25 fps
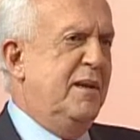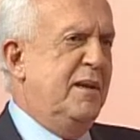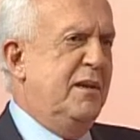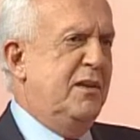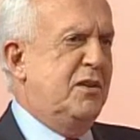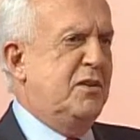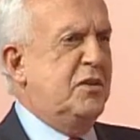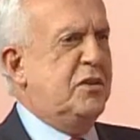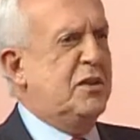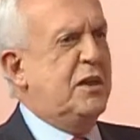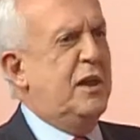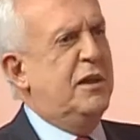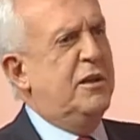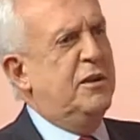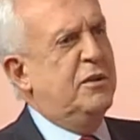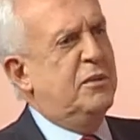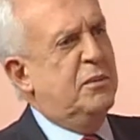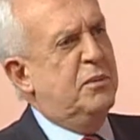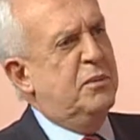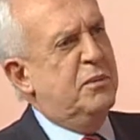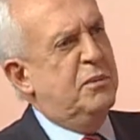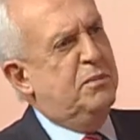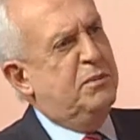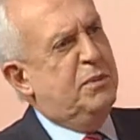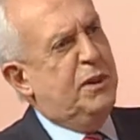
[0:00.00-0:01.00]
Esse
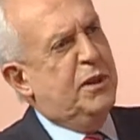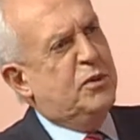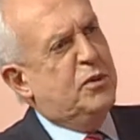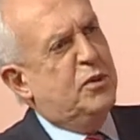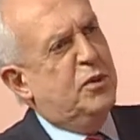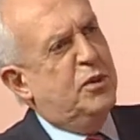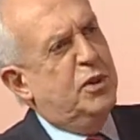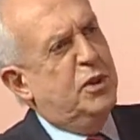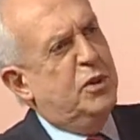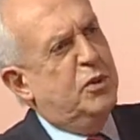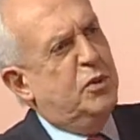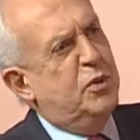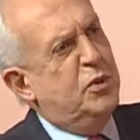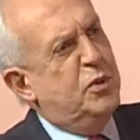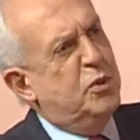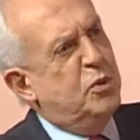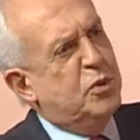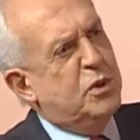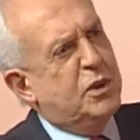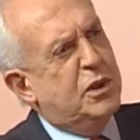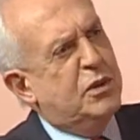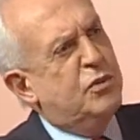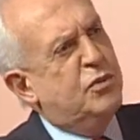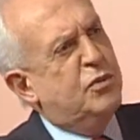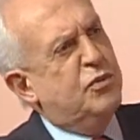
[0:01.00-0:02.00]
estaleiro percorreu o Rio
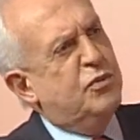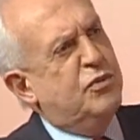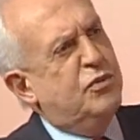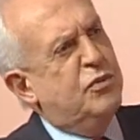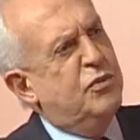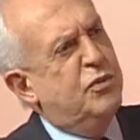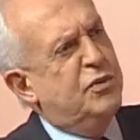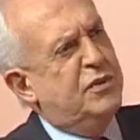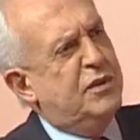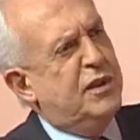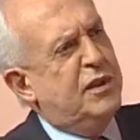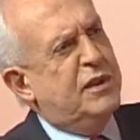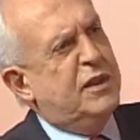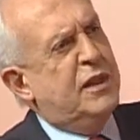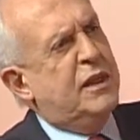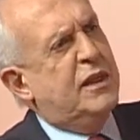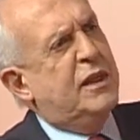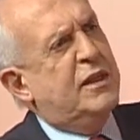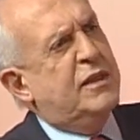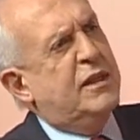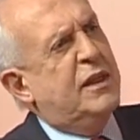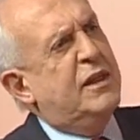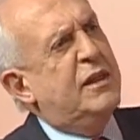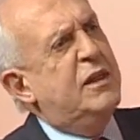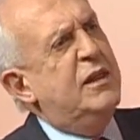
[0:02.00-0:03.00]
Grande do Sul, Santa
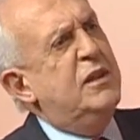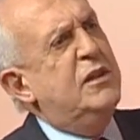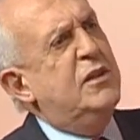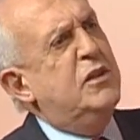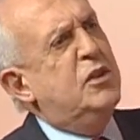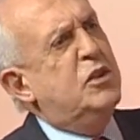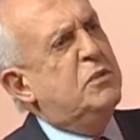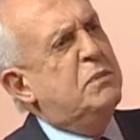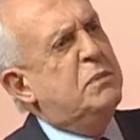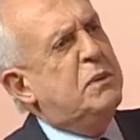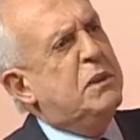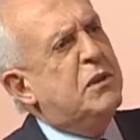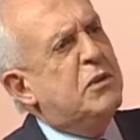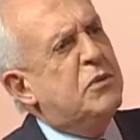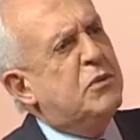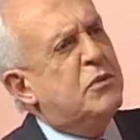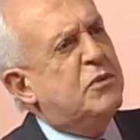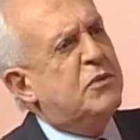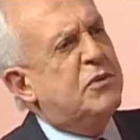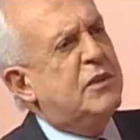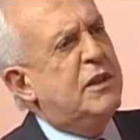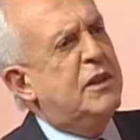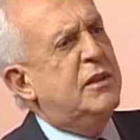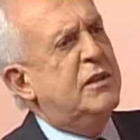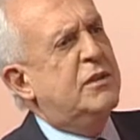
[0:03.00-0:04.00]
Catarina, Espírito
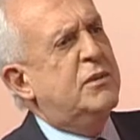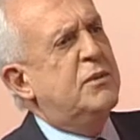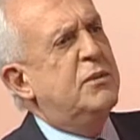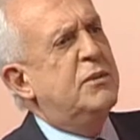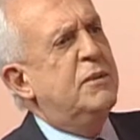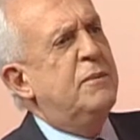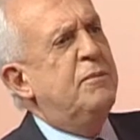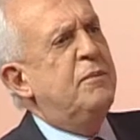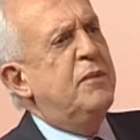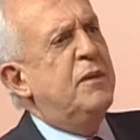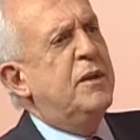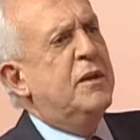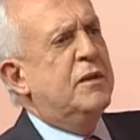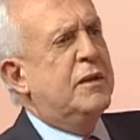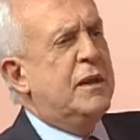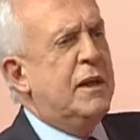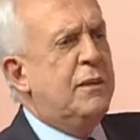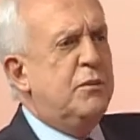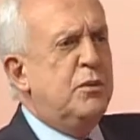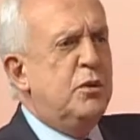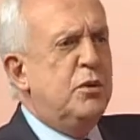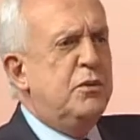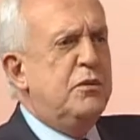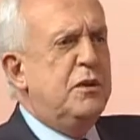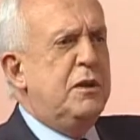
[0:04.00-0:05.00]
Santo,
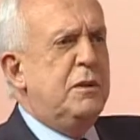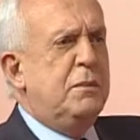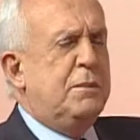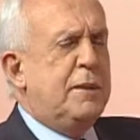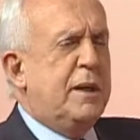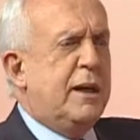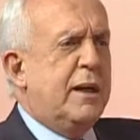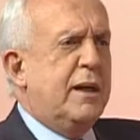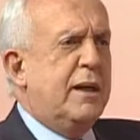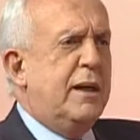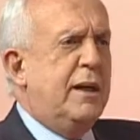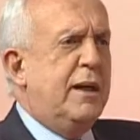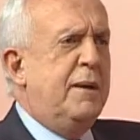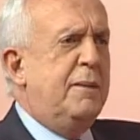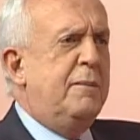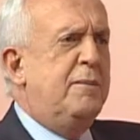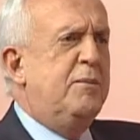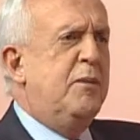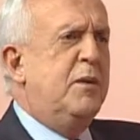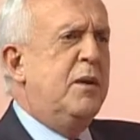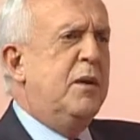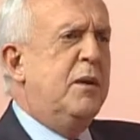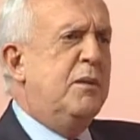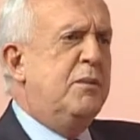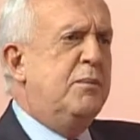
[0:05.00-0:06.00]
terminou vindo para cá
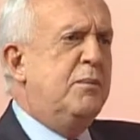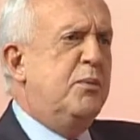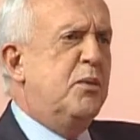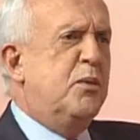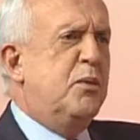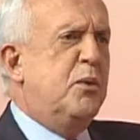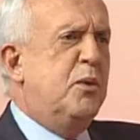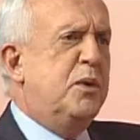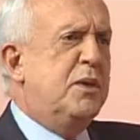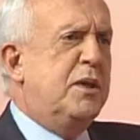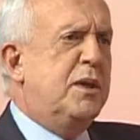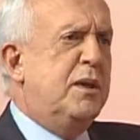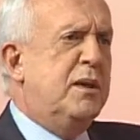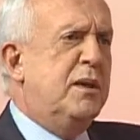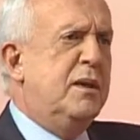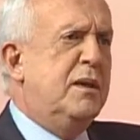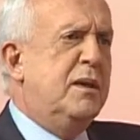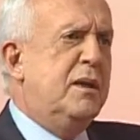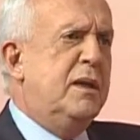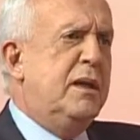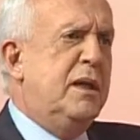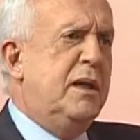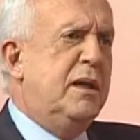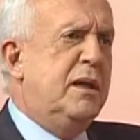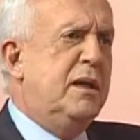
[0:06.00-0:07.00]
por conta
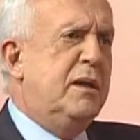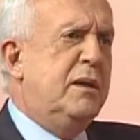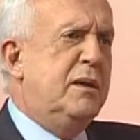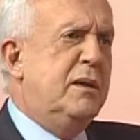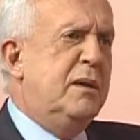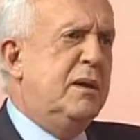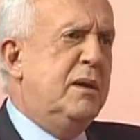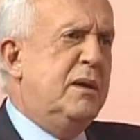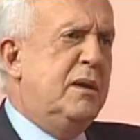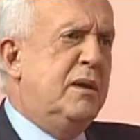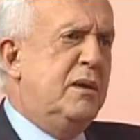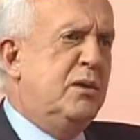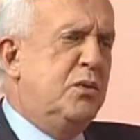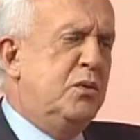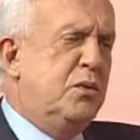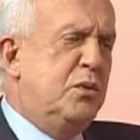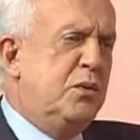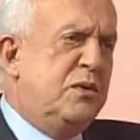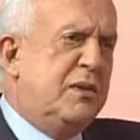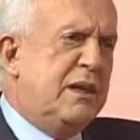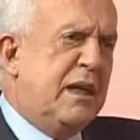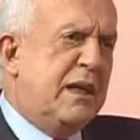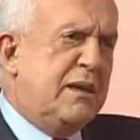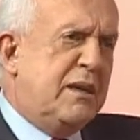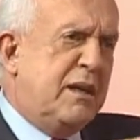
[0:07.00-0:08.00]
é,
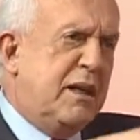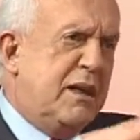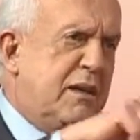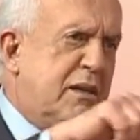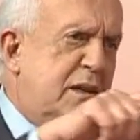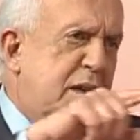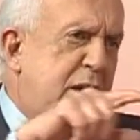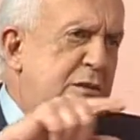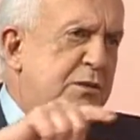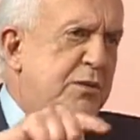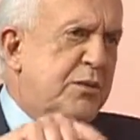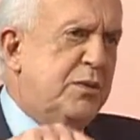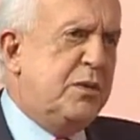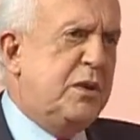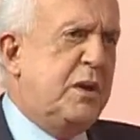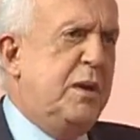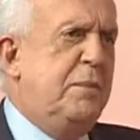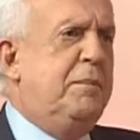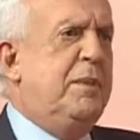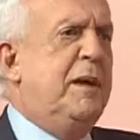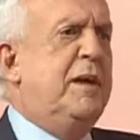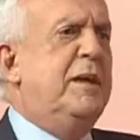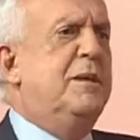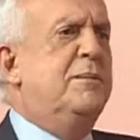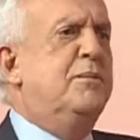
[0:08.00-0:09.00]
dos atrativos que
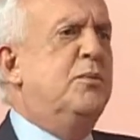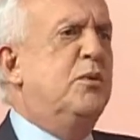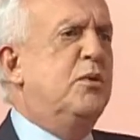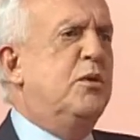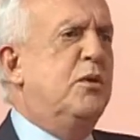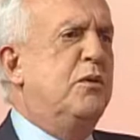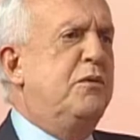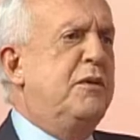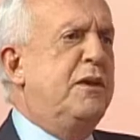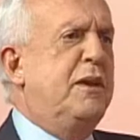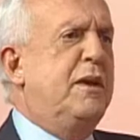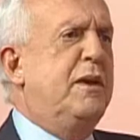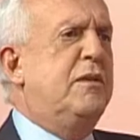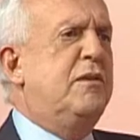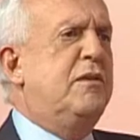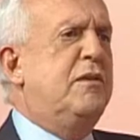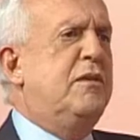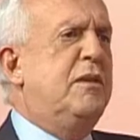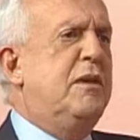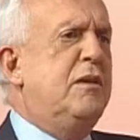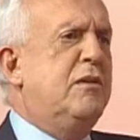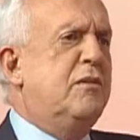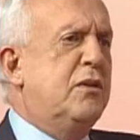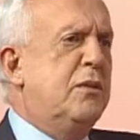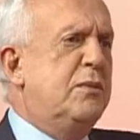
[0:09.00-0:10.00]
Pernambuco
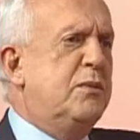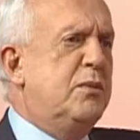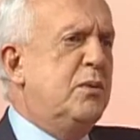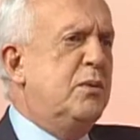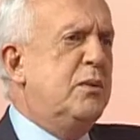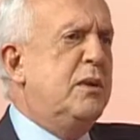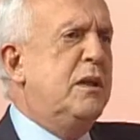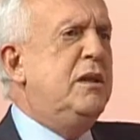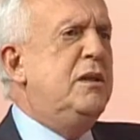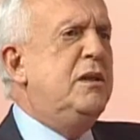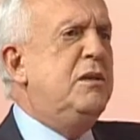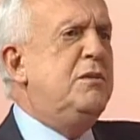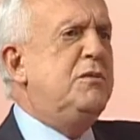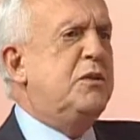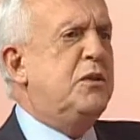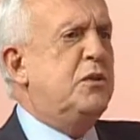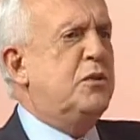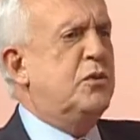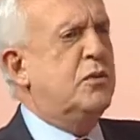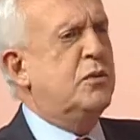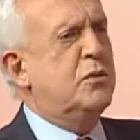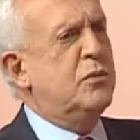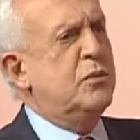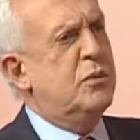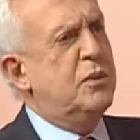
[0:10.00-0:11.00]
oferecia e, sobretudo, a
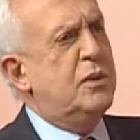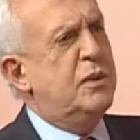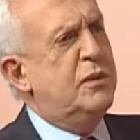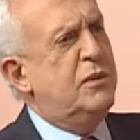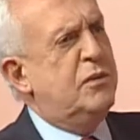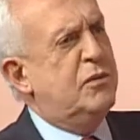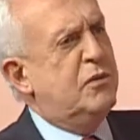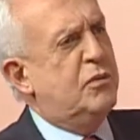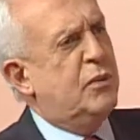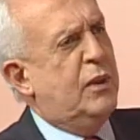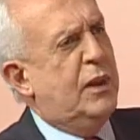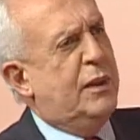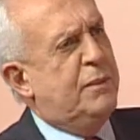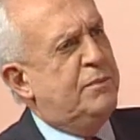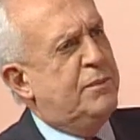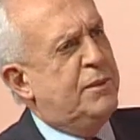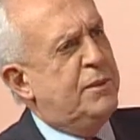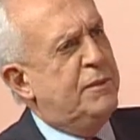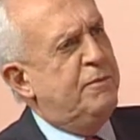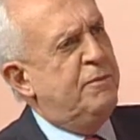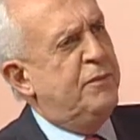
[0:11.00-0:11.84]
infraestrutura de SUAP.